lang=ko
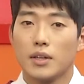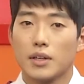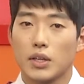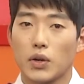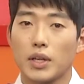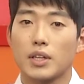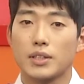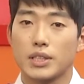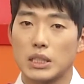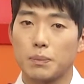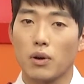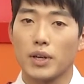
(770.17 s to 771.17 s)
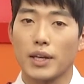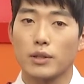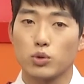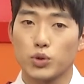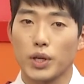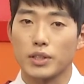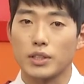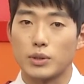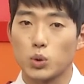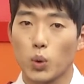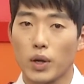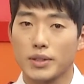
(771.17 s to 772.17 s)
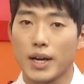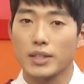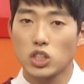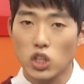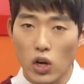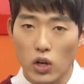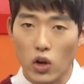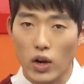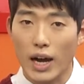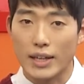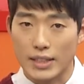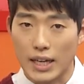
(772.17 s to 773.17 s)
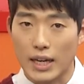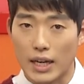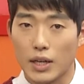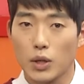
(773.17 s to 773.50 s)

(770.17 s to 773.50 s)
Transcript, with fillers: 그러니 그 10억엔 출연은 소녀상 철거가 아니라